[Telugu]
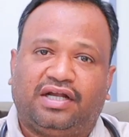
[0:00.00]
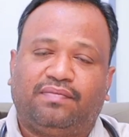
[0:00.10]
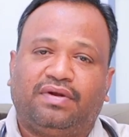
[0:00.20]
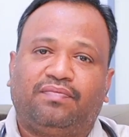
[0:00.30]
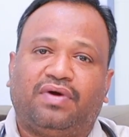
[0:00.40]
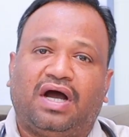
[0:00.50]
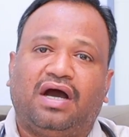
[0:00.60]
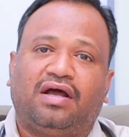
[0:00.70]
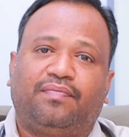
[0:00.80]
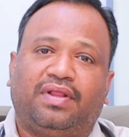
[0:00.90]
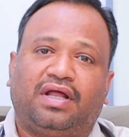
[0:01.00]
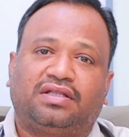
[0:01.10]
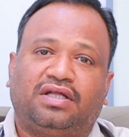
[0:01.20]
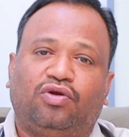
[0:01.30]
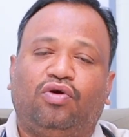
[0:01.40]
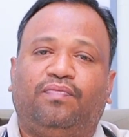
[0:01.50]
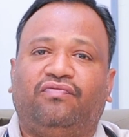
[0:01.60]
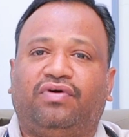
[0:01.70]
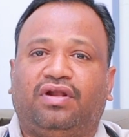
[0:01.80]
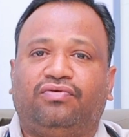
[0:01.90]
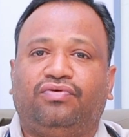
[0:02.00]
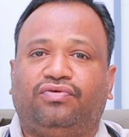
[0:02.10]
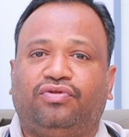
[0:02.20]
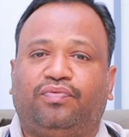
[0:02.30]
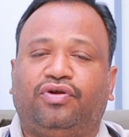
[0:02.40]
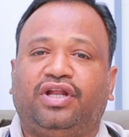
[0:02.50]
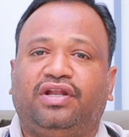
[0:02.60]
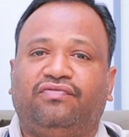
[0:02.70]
అంటే మనం ఆహార పదార్థాల లోపం వల్ల కూడా ఉంటుంది ప్రోటీన్